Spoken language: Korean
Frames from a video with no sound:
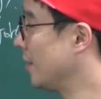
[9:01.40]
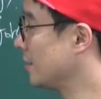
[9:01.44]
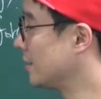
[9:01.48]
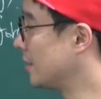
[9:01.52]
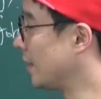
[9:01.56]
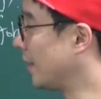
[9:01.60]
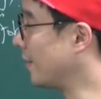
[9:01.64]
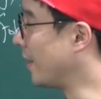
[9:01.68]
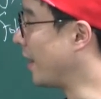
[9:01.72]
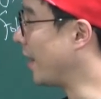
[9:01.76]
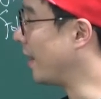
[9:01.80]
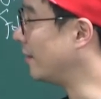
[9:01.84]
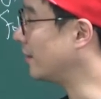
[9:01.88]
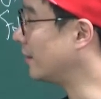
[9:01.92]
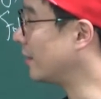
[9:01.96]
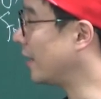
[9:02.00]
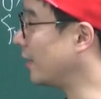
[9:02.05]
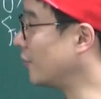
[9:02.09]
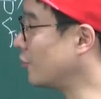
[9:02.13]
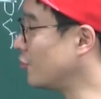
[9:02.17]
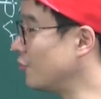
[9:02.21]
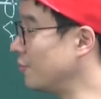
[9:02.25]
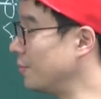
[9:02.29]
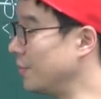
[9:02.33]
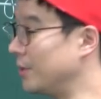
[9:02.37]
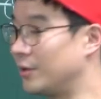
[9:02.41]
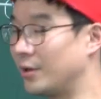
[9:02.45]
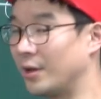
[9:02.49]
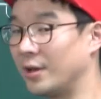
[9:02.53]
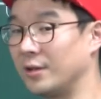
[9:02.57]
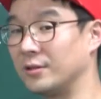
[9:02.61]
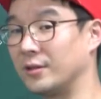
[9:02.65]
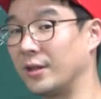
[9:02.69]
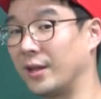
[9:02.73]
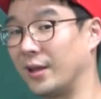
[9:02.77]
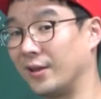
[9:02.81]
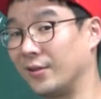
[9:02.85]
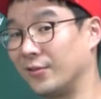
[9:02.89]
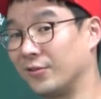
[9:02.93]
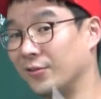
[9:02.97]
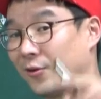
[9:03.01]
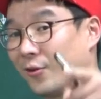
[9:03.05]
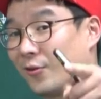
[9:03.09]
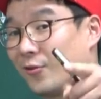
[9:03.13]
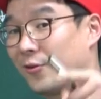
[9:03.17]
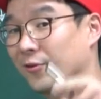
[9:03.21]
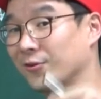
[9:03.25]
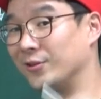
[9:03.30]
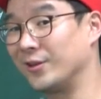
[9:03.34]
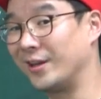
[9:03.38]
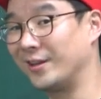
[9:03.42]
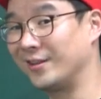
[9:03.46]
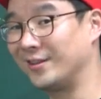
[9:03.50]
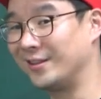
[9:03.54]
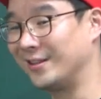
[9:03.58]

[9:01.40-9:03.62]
자, 난 다 준비돼 있는데 넌 어디